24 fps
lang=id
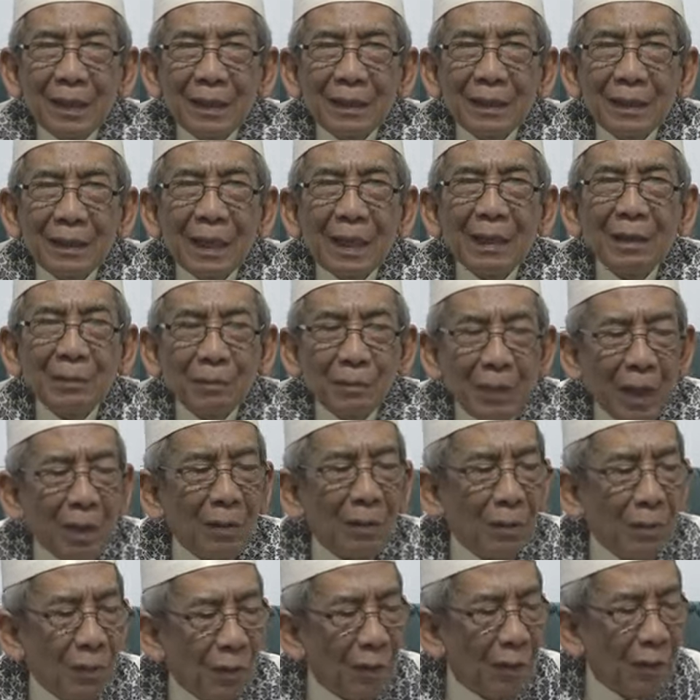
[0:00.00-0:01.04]
ya
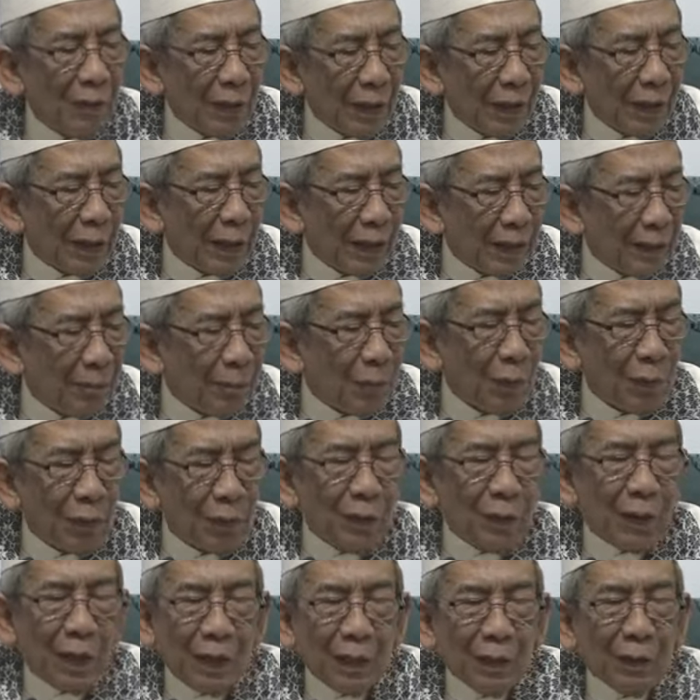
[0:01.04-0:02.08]
mau oleh
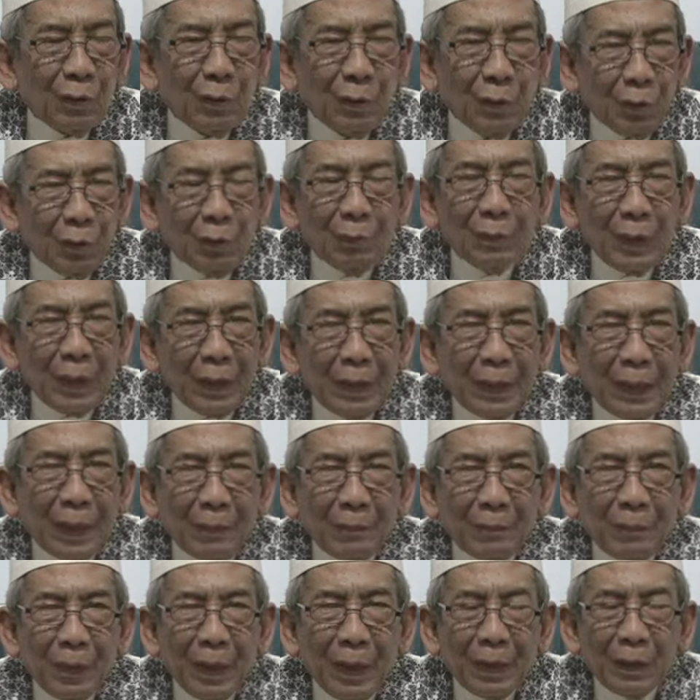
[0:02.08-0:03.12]
guru mari
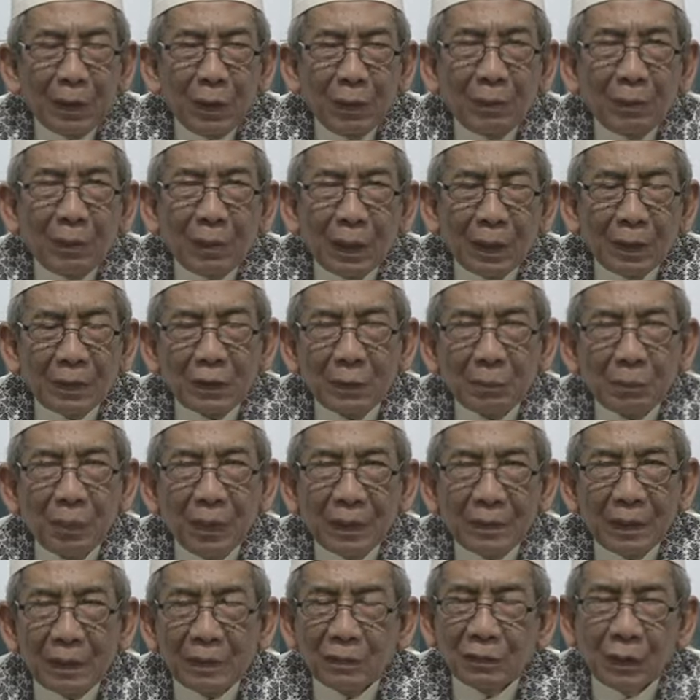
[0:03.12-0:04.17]
ngapa no ora
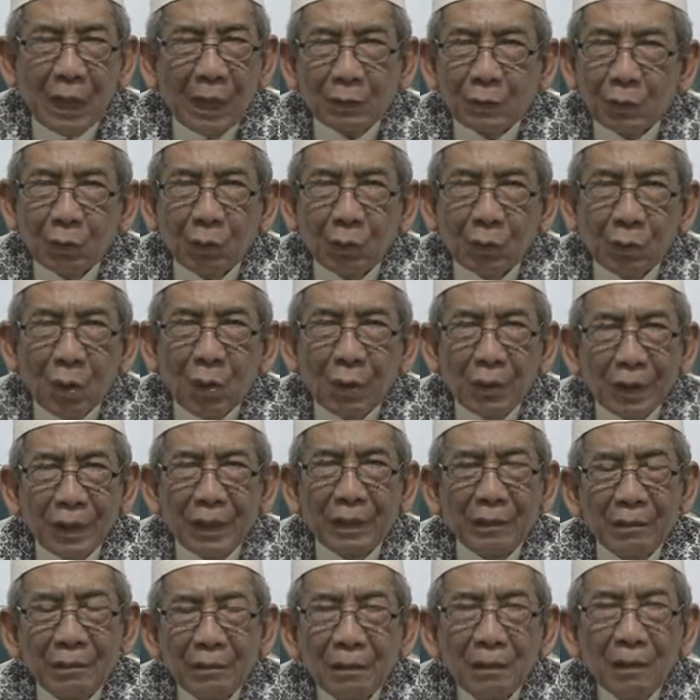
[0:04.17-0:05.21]
sebatas tak
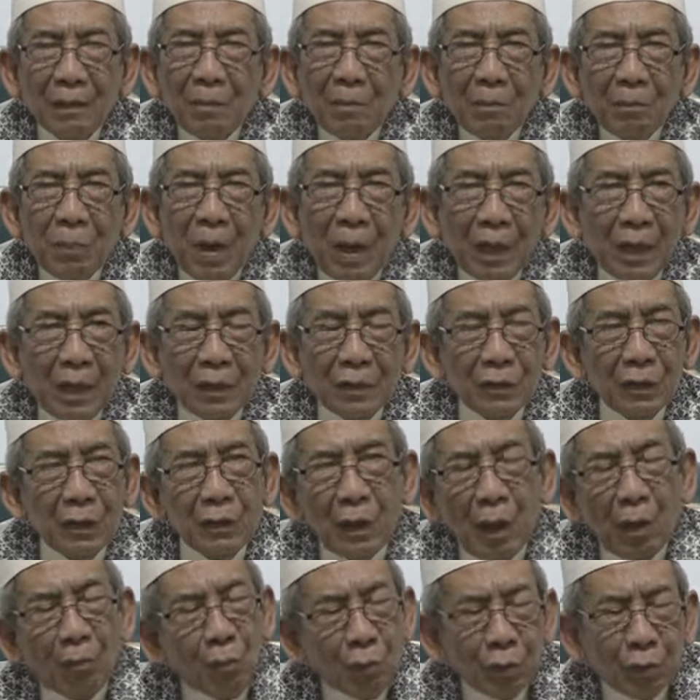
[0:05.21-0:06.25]
turone barang sing
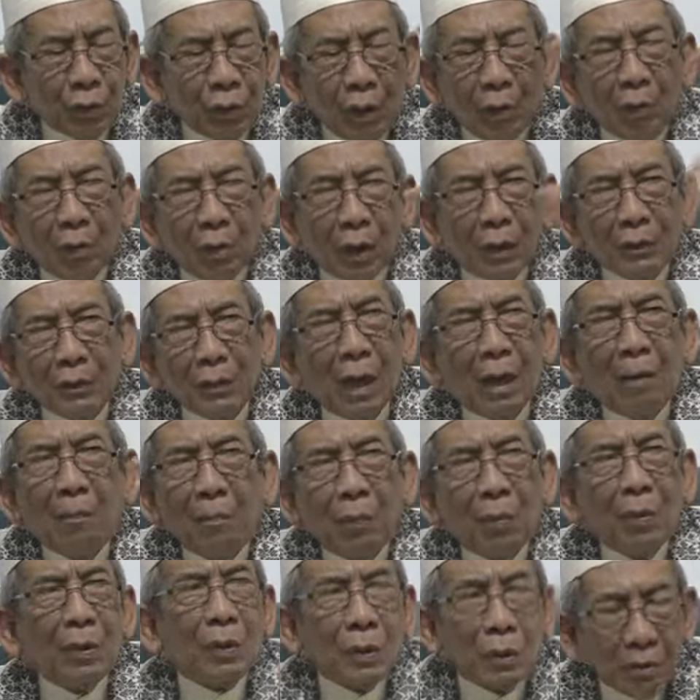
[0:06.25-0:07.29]
nang utek orang
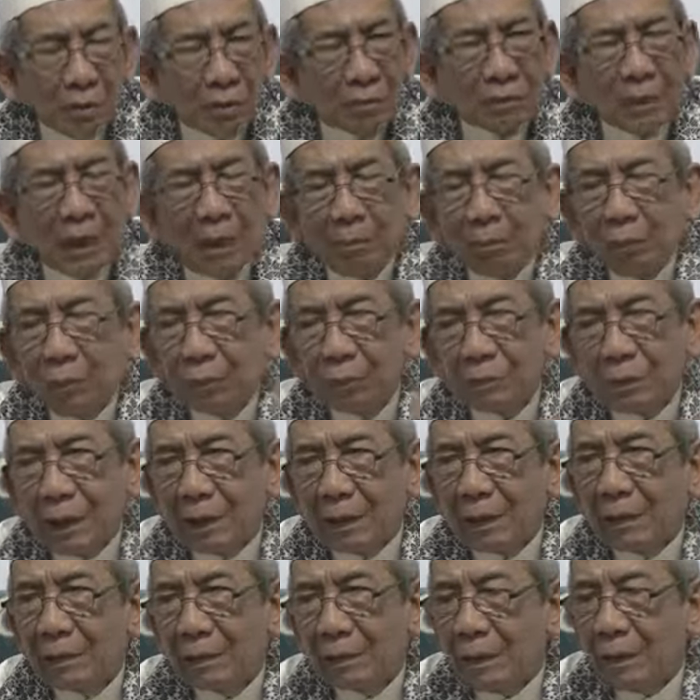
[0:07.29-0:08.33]
nyambung tak
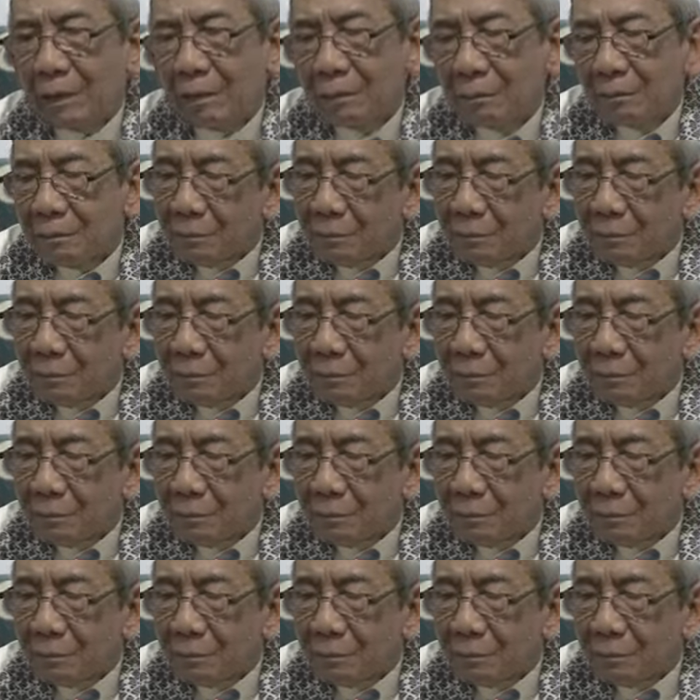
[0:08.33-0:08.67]
buktek kena